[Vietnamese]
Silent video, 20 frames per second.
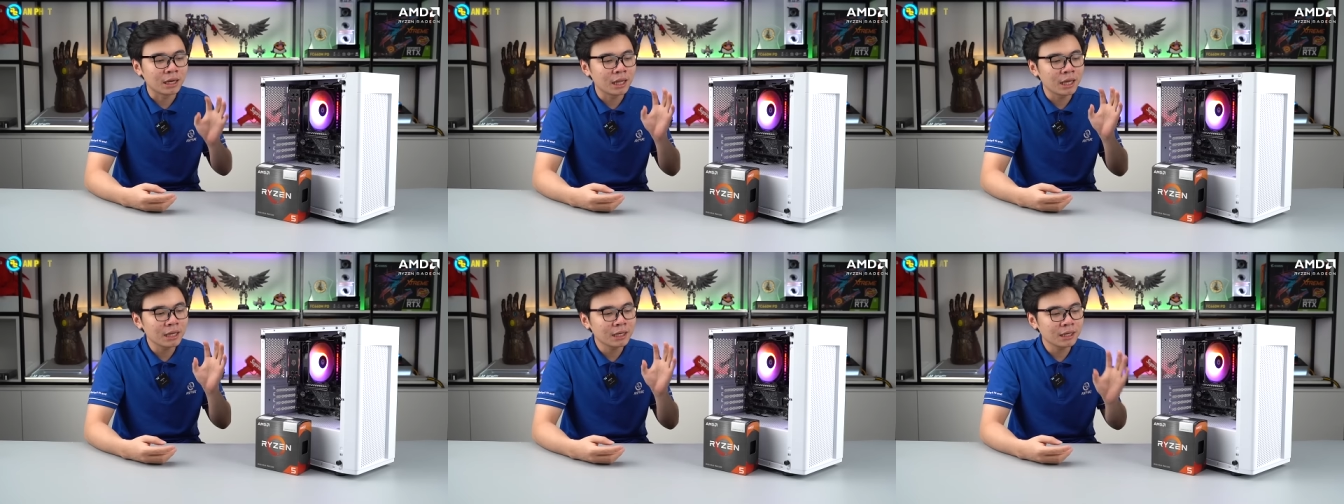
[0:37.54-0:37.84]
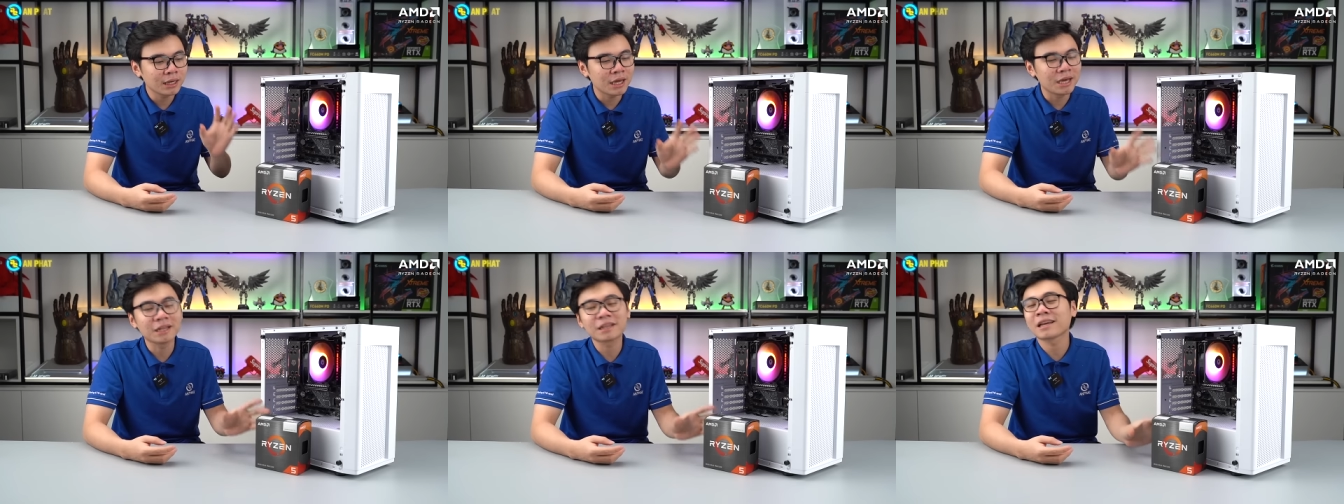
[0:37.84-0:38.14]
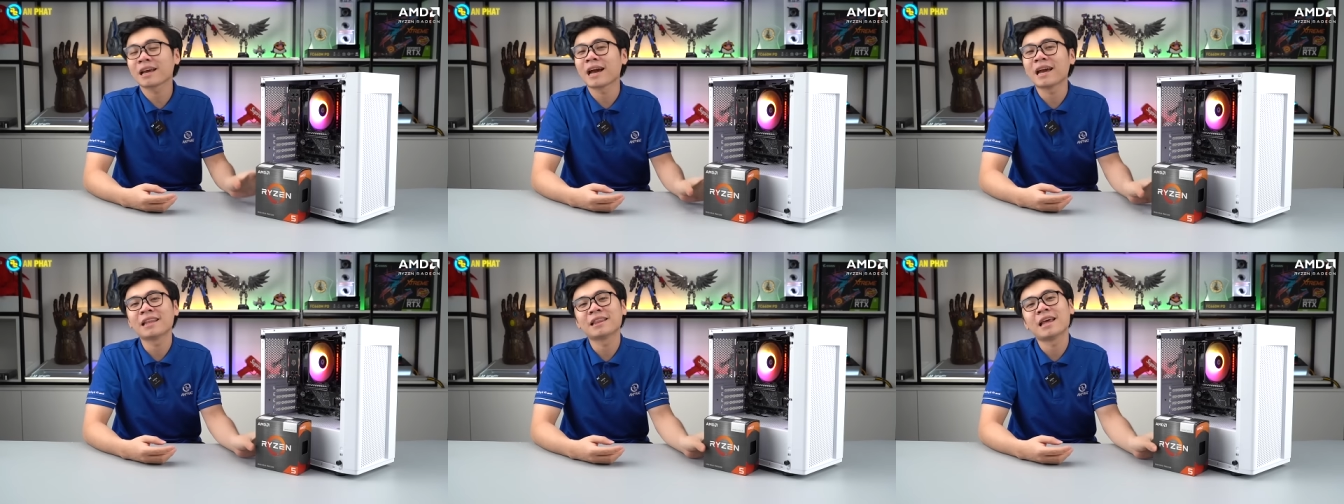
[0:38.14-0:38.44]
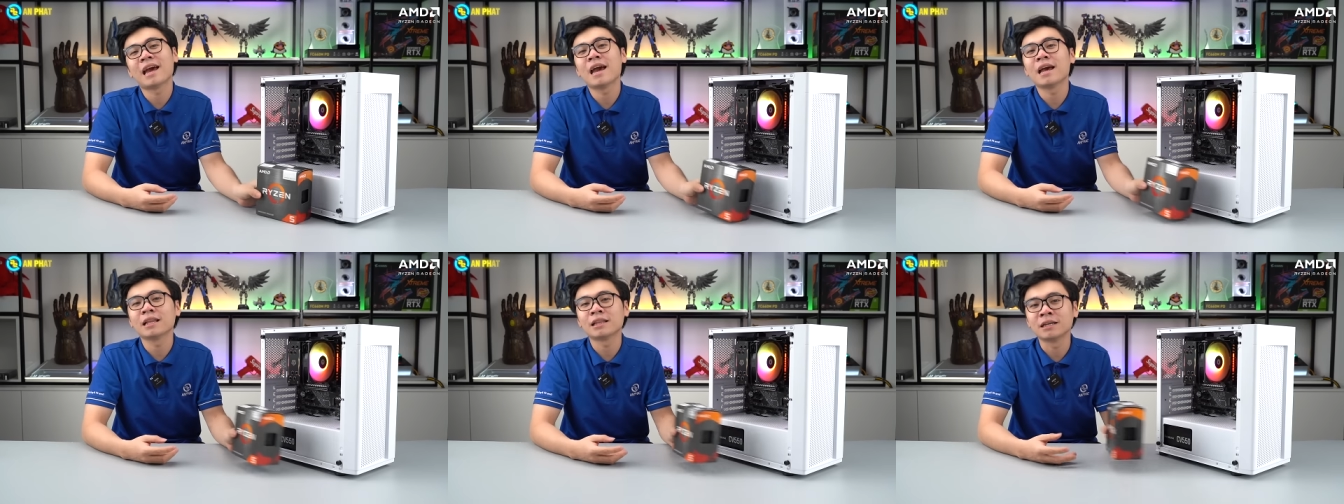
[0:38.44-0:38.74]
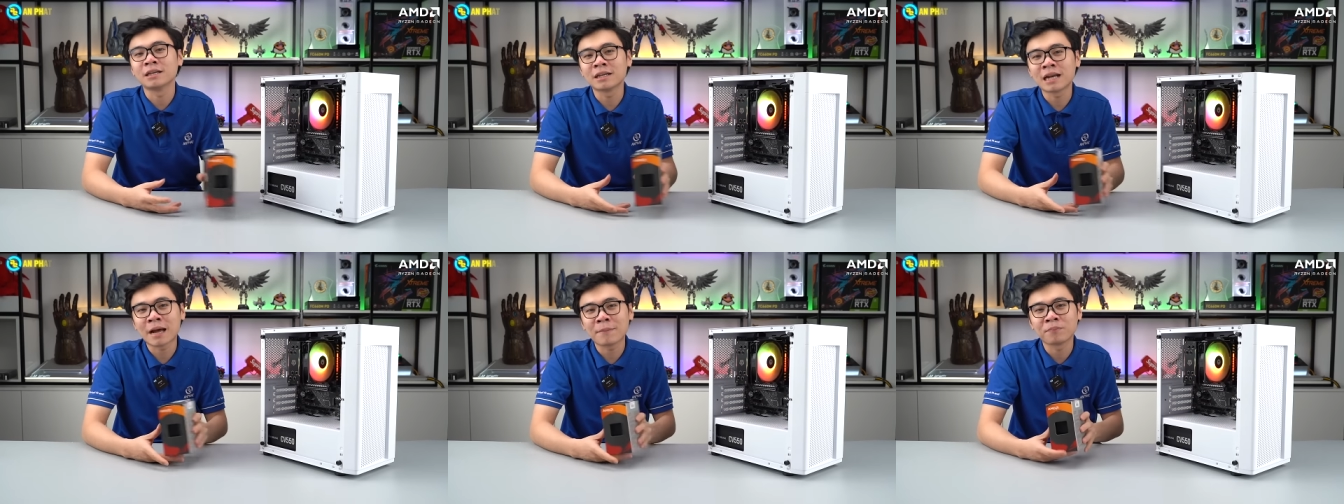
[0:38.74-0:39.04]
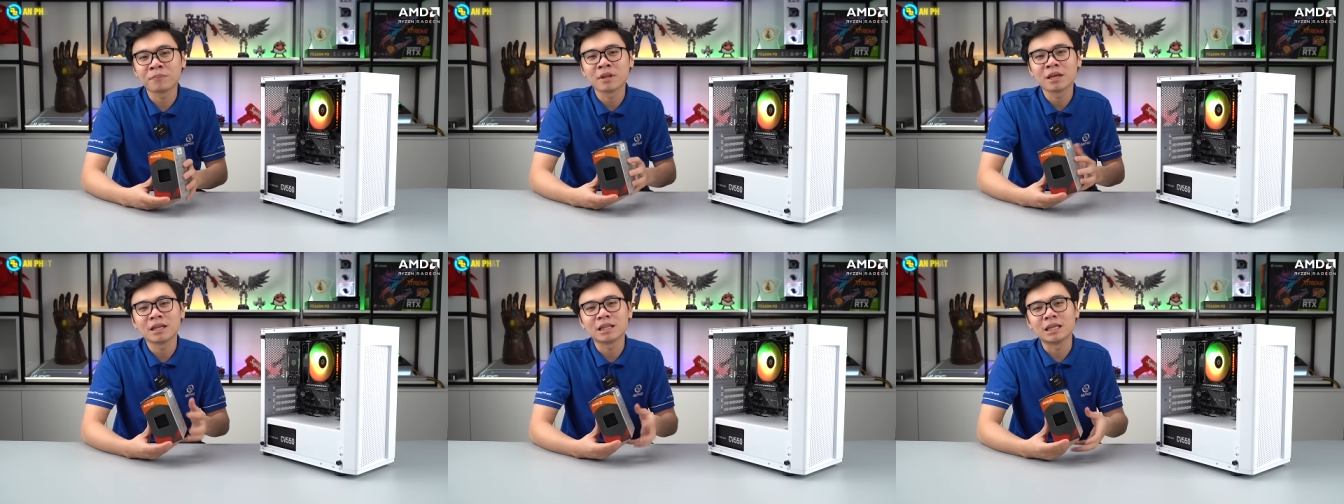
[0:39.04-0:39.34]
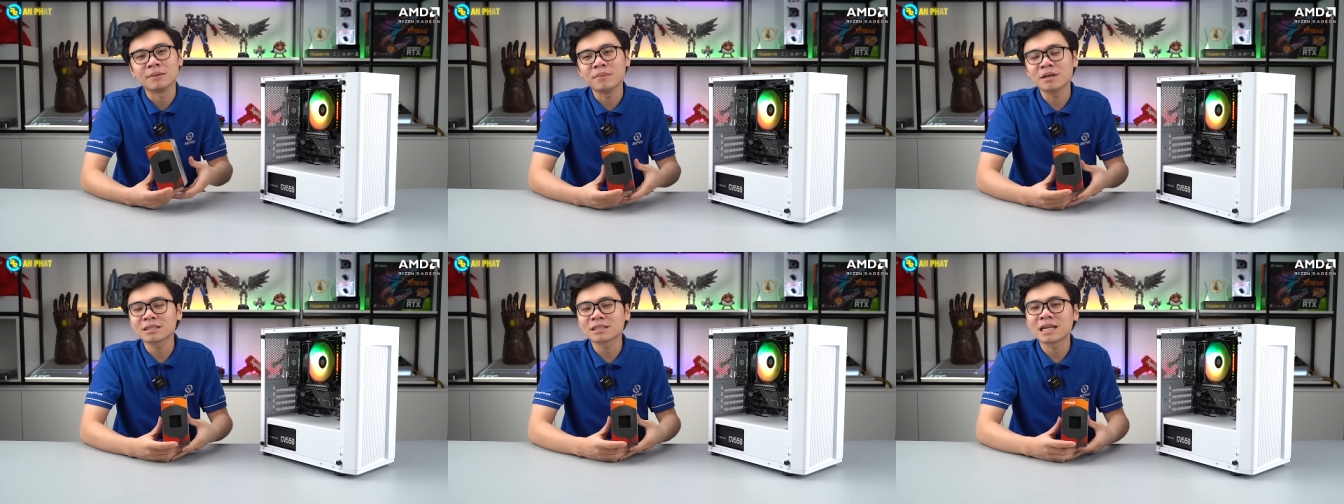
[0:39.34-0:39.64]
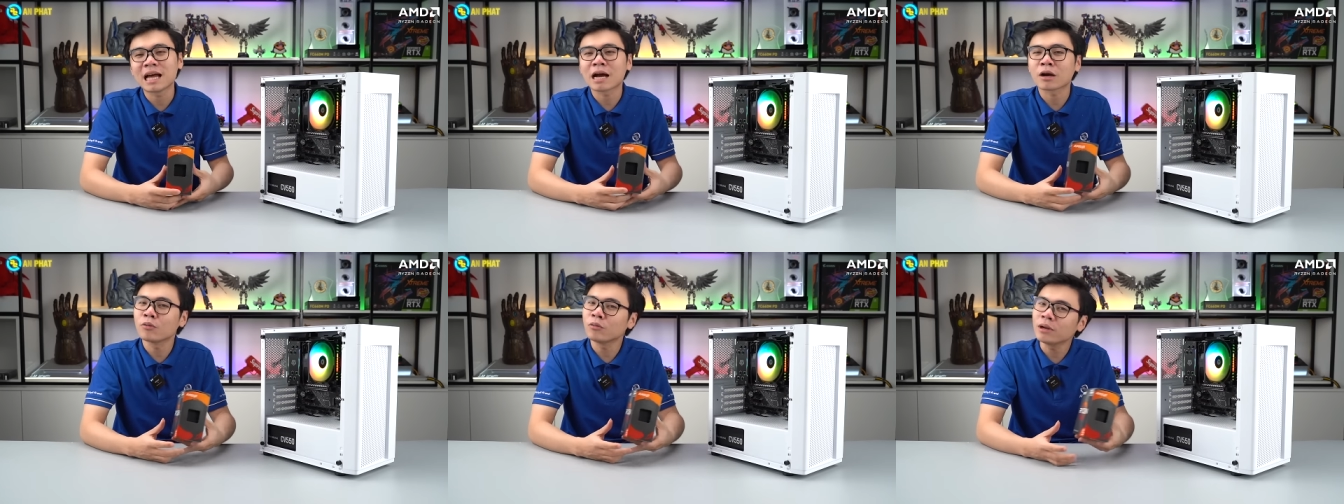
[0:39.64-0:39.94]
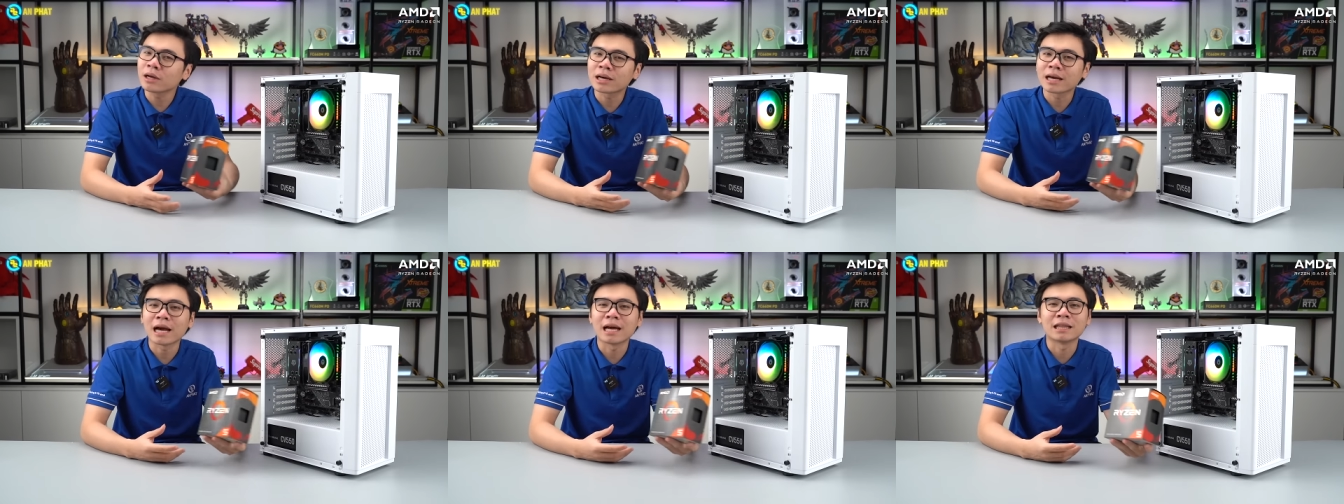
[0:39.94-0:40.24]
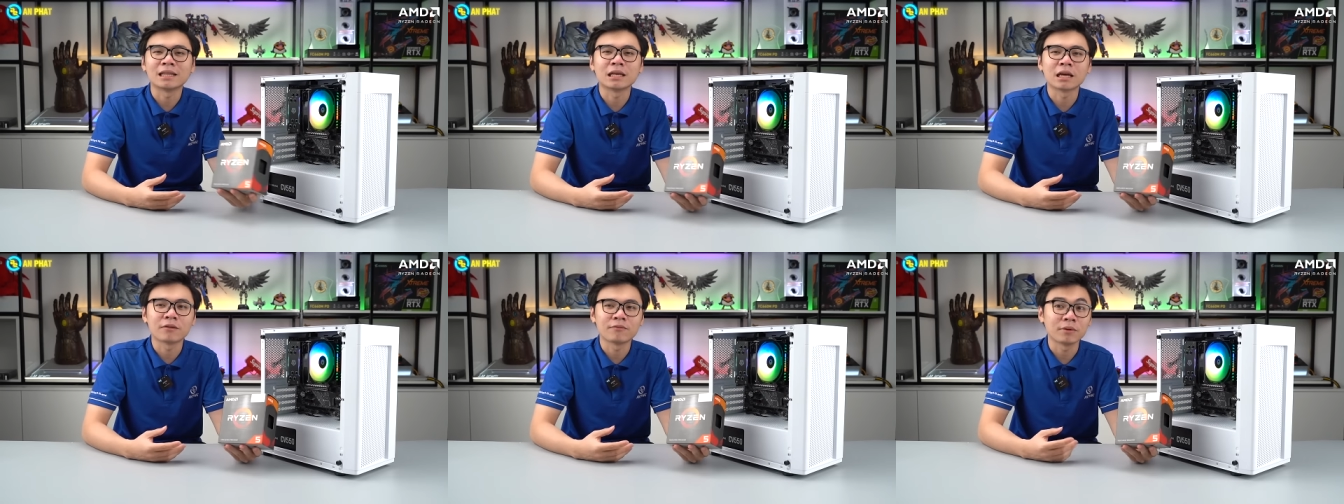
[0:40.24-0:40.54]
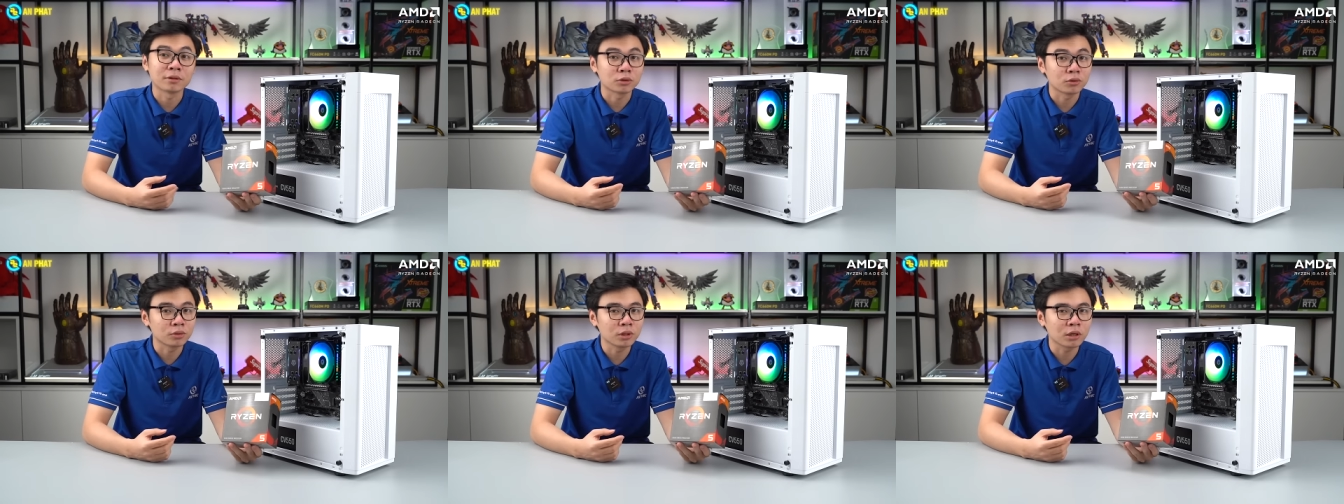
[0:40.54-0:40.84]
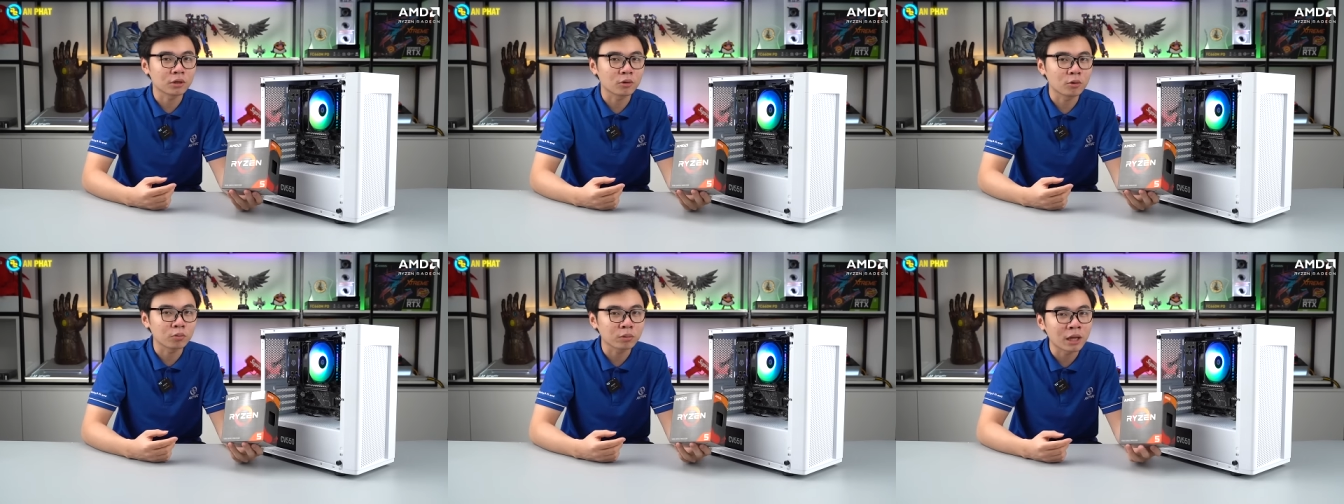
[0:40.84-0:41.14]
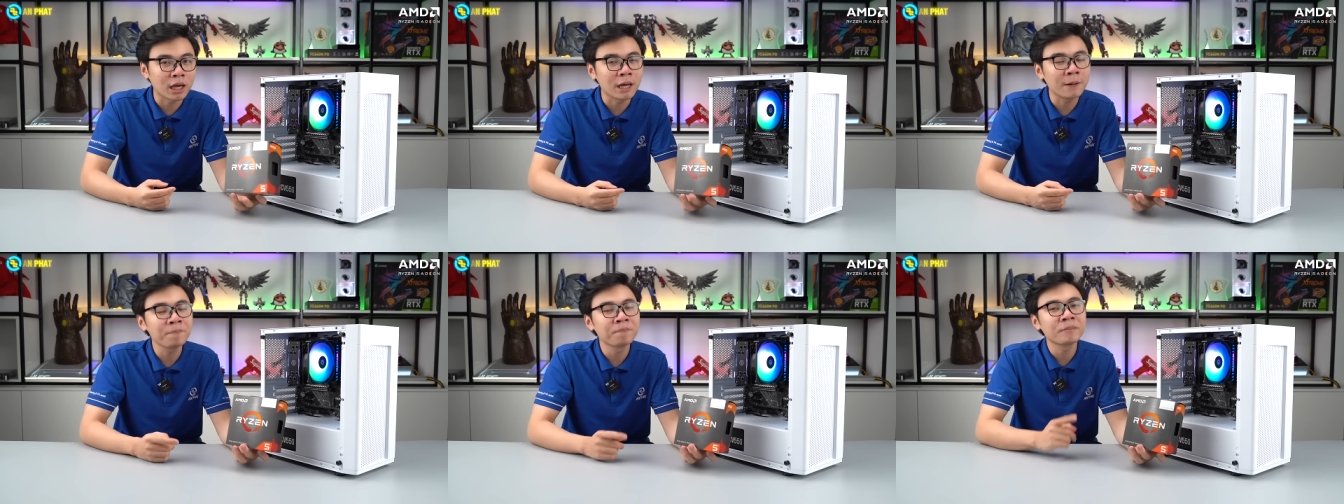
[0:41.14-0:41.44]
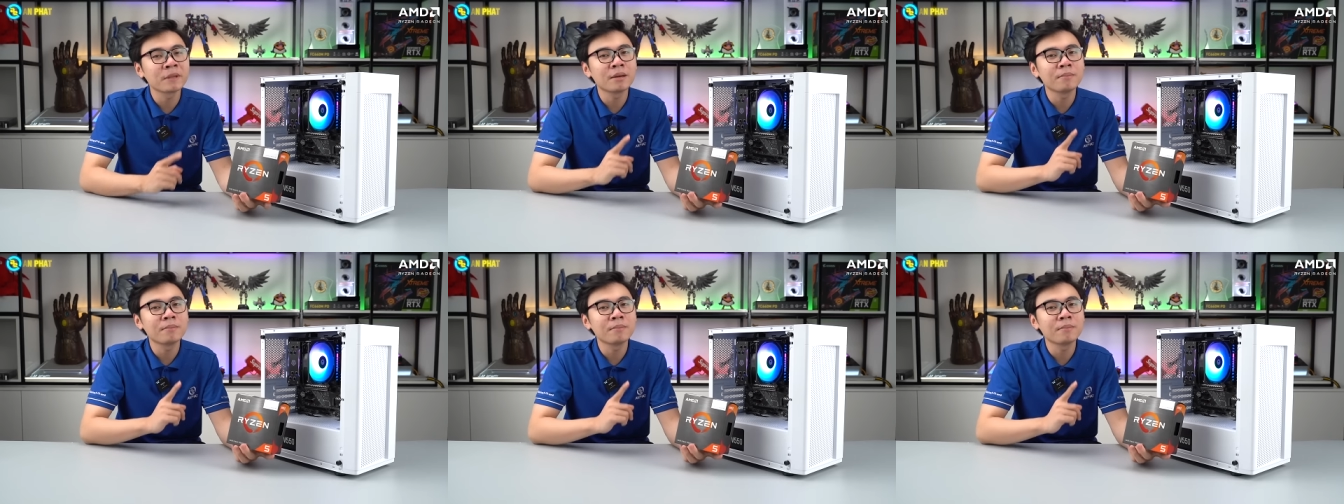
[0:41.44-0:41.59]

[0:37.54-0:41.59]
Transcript: lên đến cái thế hệ thứ 5 thì mức giá cũng được cải thiện và số nhân cũng thế.